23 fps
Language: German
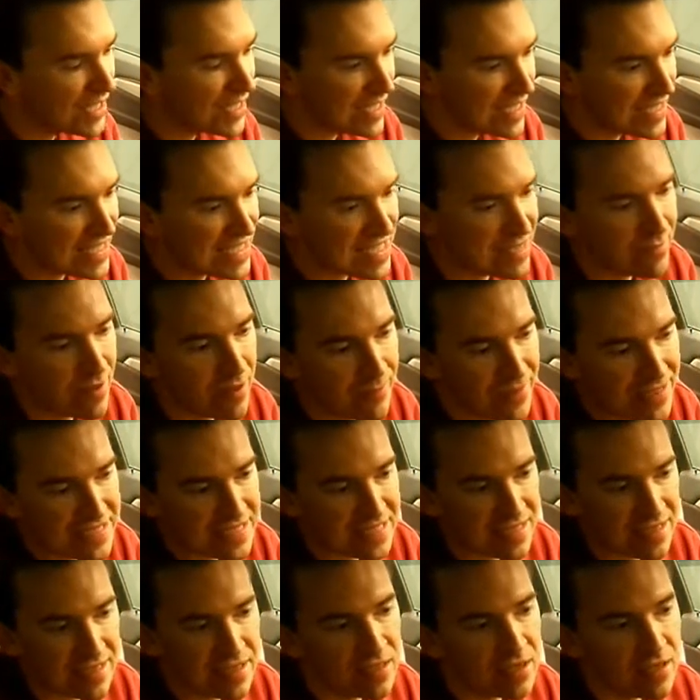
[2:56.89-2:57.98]
ist immer
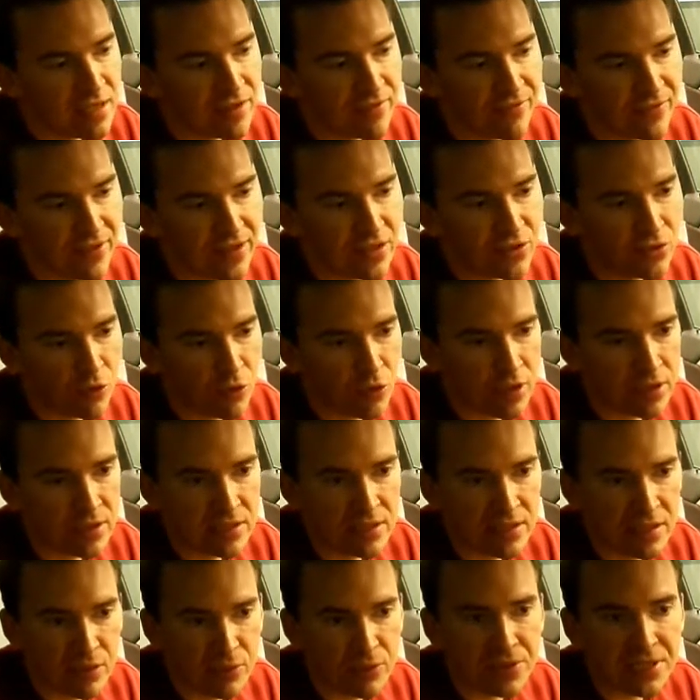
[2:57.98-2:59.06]
besser, wenn dort
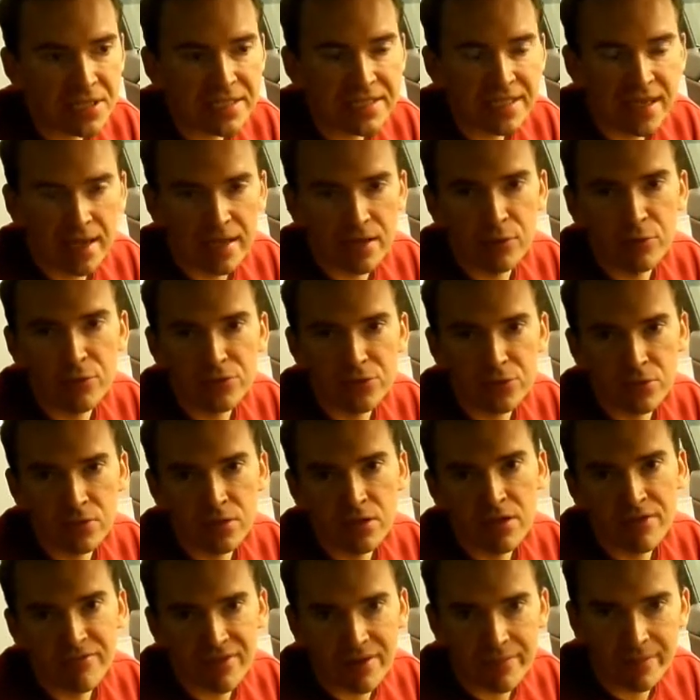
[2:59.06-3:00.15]
eine Originallösung
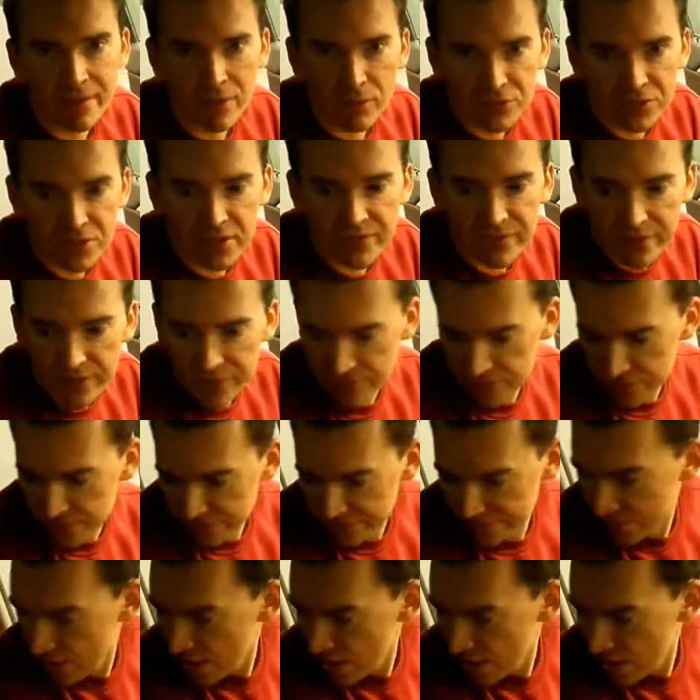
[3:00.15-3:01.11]
verbaut gewesen ist.